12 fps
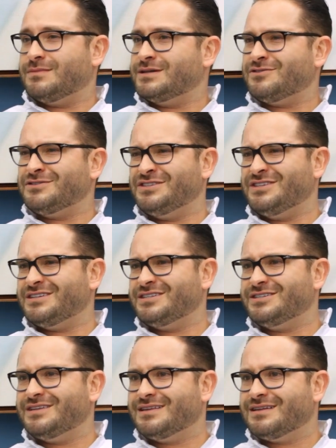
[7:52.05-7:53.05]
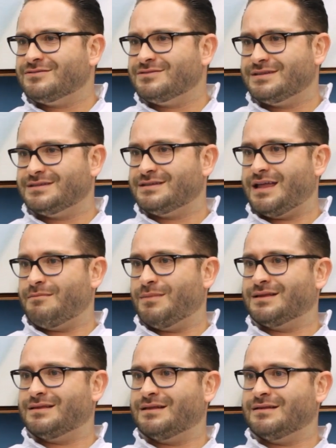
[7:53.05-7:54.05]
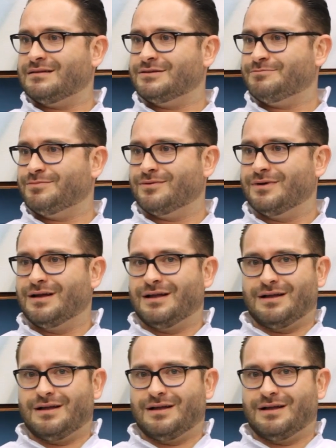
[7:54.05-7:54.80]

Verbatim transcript: Mas hoje em dia a gente tem tanto sistema, tanta, tipo,